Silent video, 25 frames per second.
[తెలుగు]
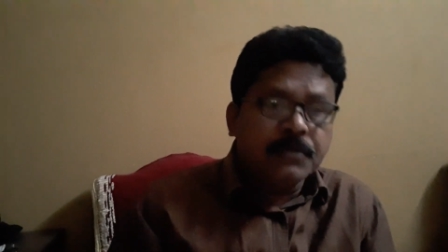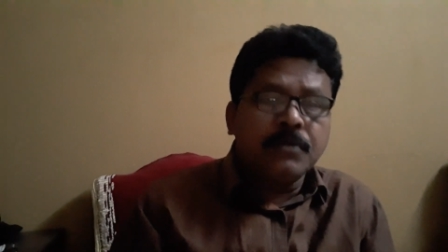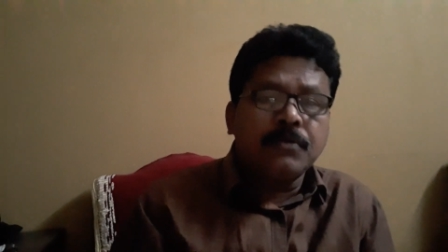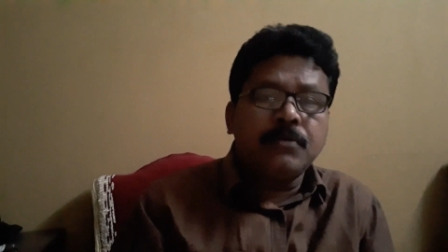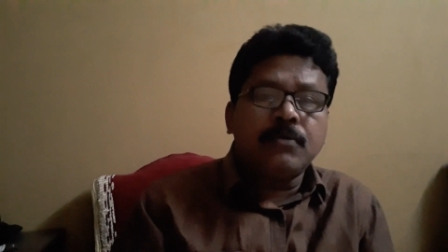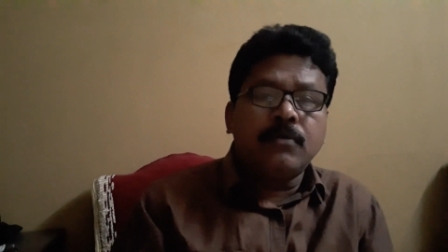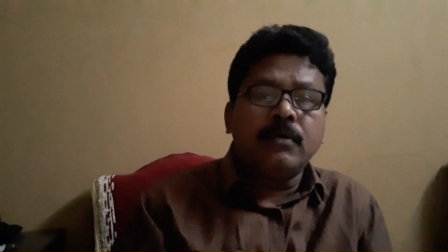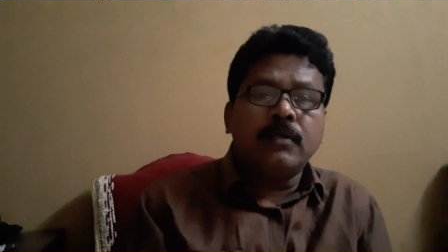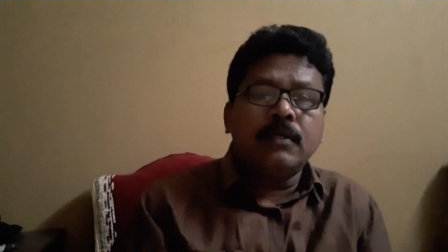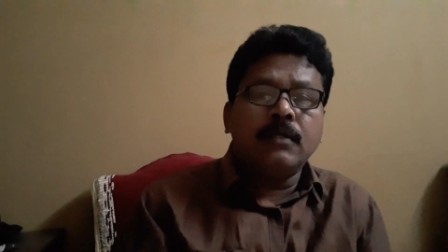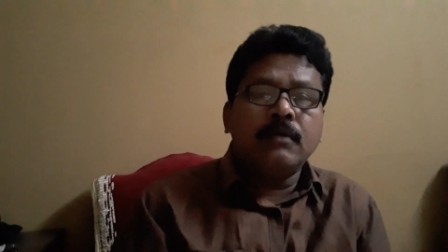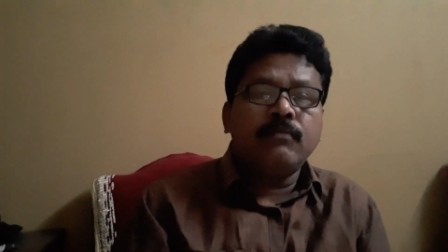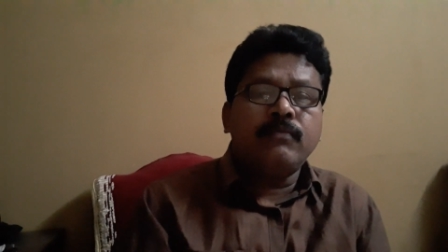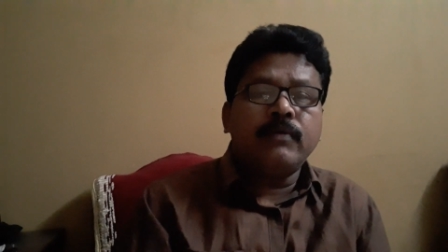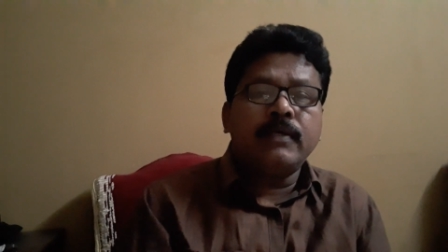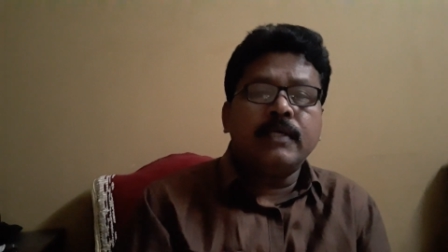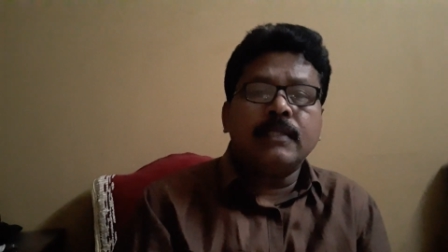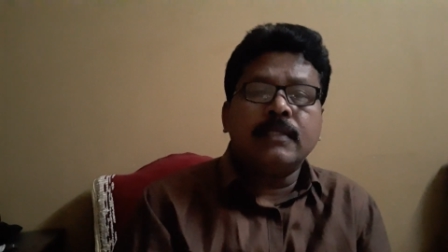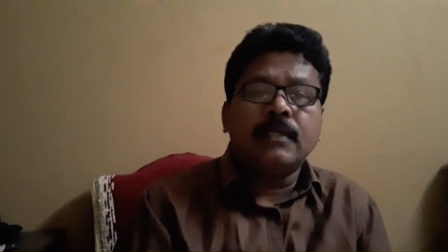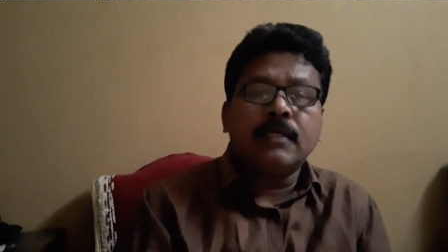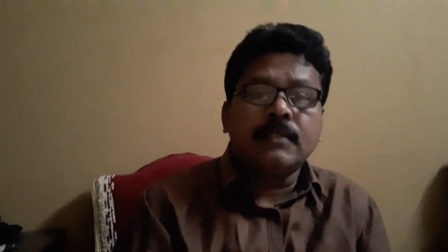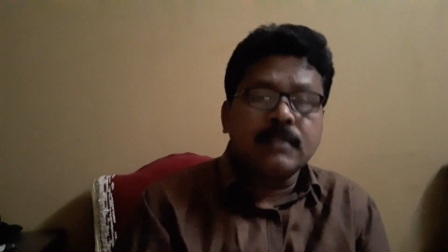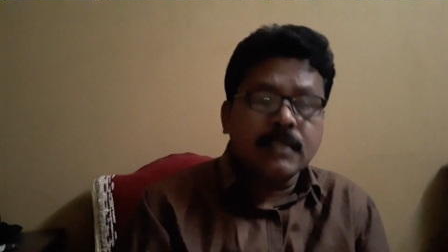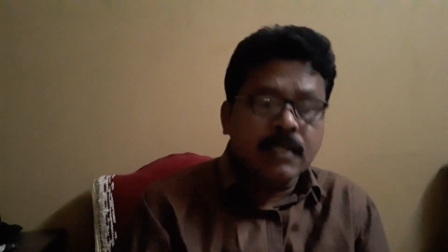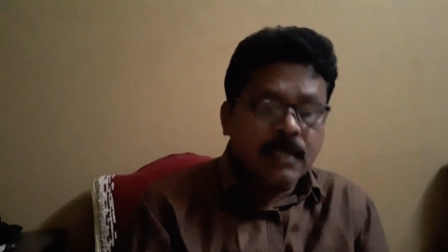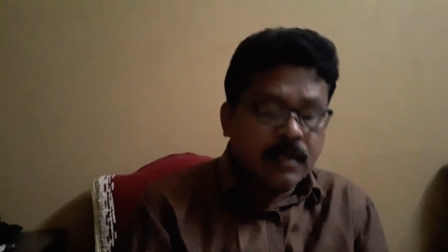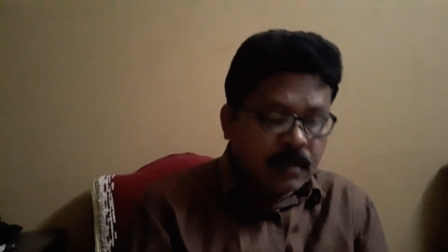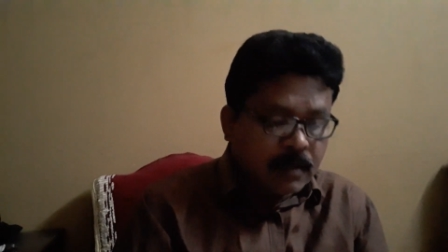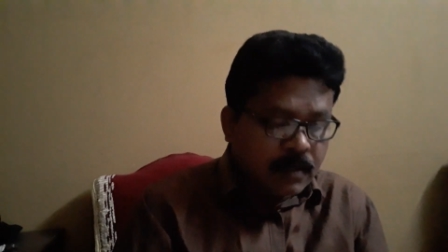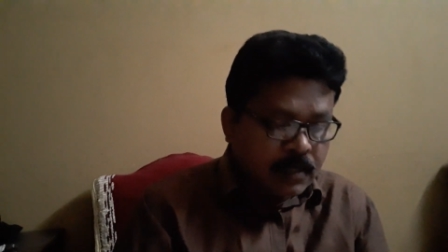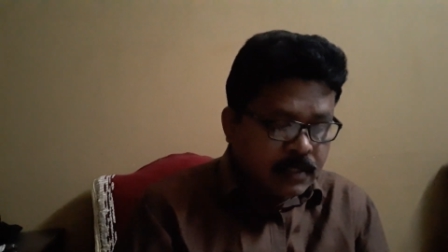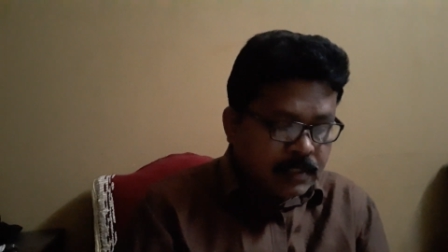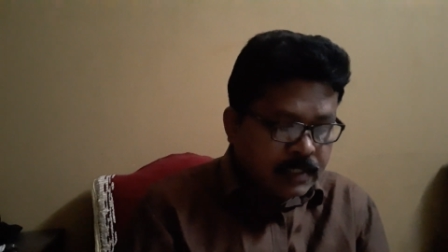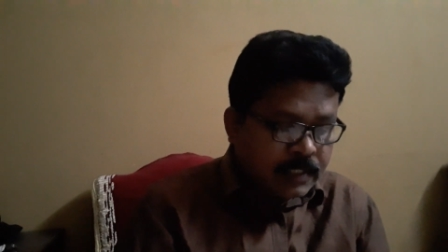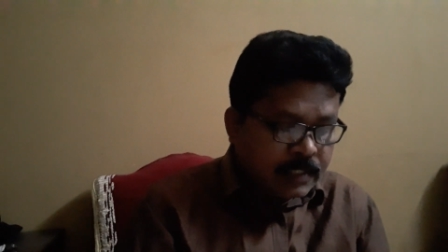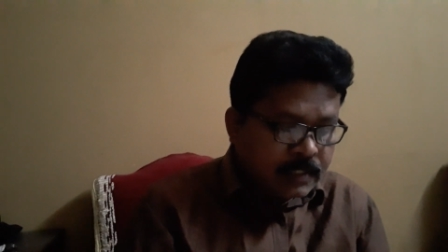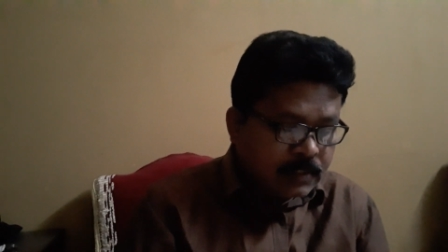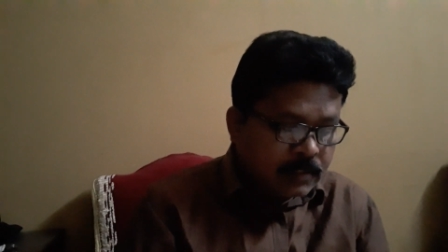టు ట్వంటీ ఫైవ్ దసరా
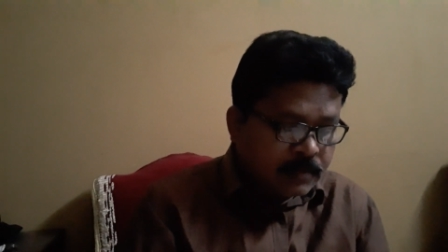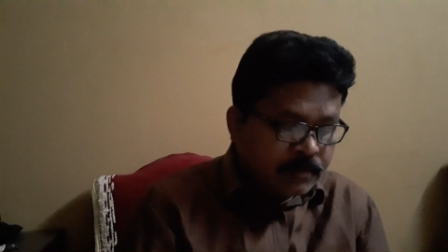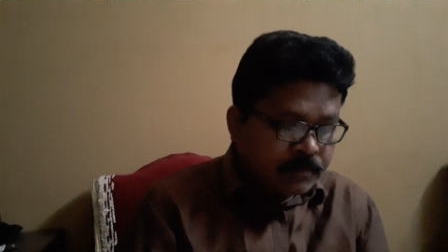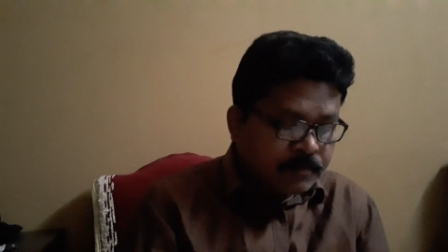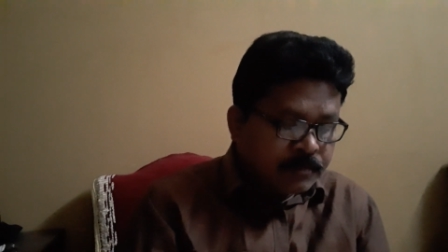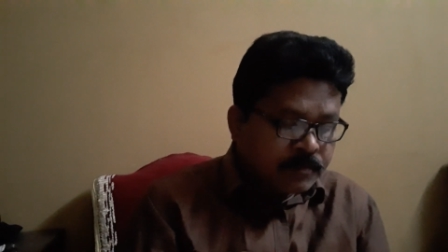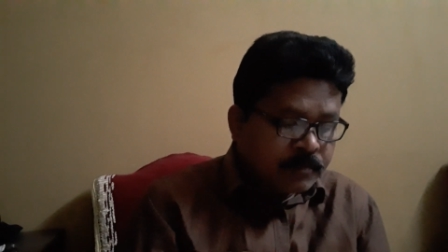హాలిడేస్